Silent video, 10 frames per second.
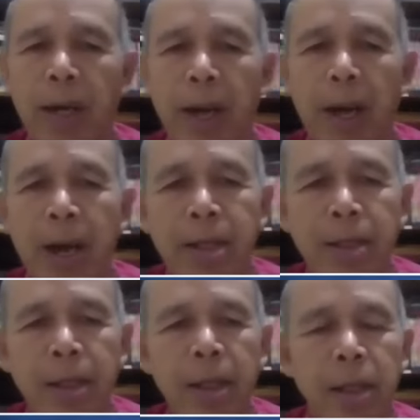Darat,
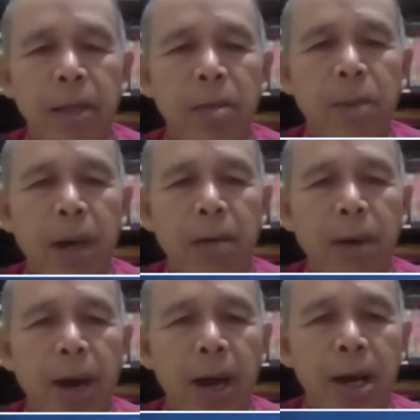
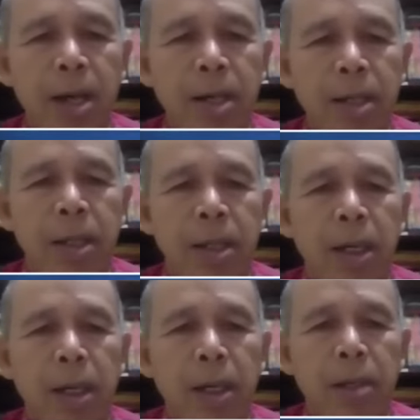bahwa
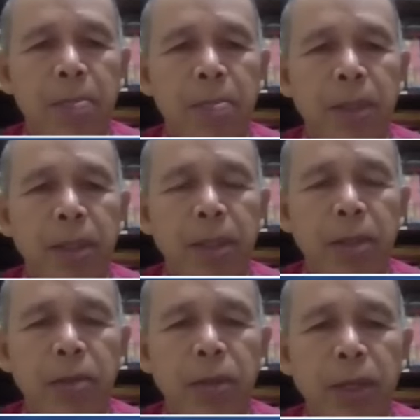uh, eh, PIS
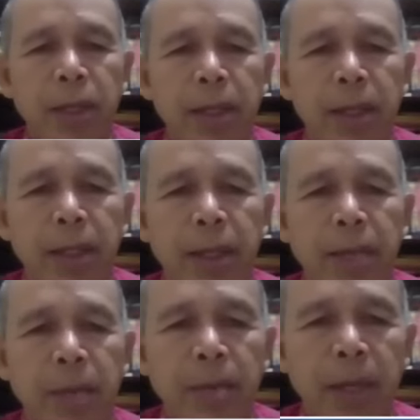itu ternyata tidak
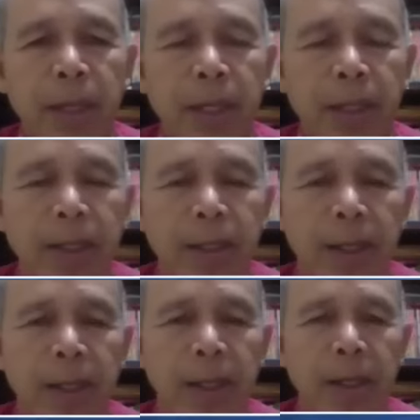memiliki
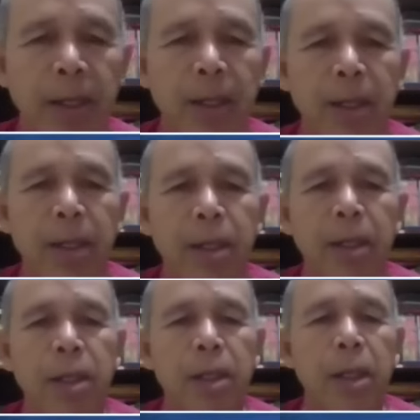izin. Ya.
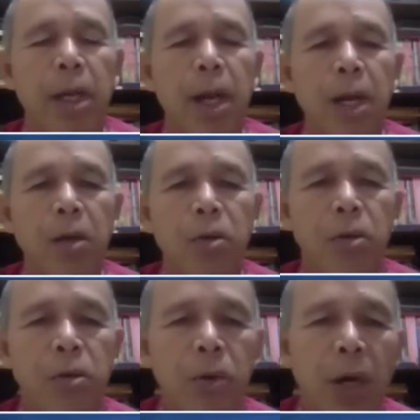Lalu
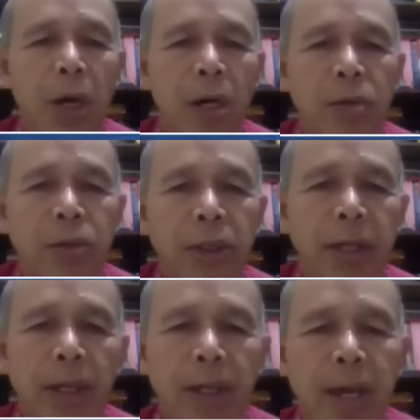uh, eh,
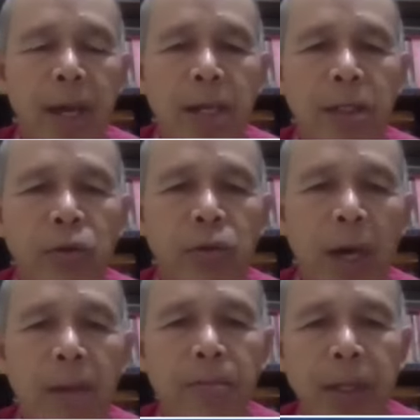ujikirnya
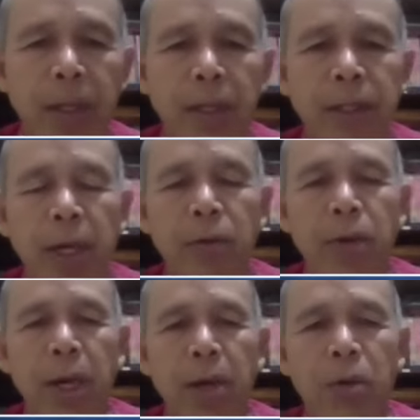sudah habis
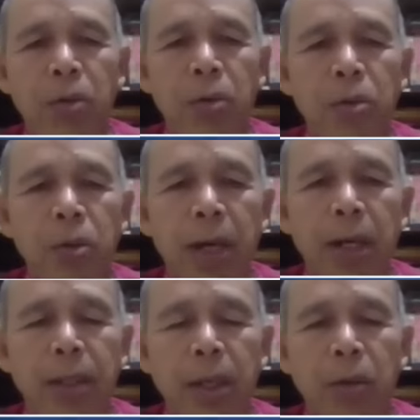tahun lalu,
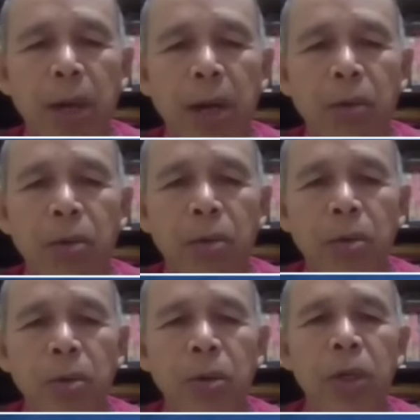akhir tahun lalu,
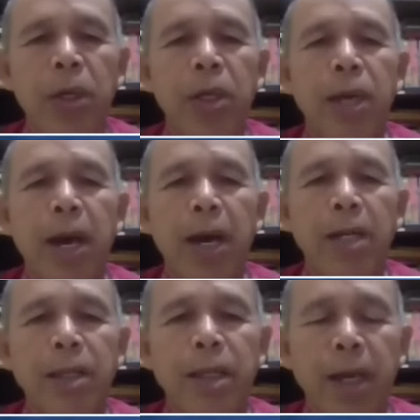dan
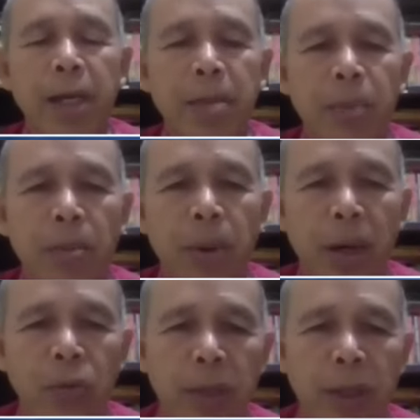tidak
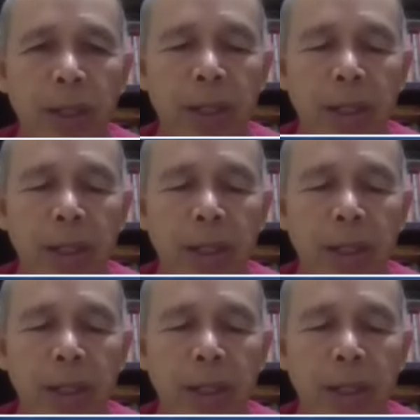diperbarui.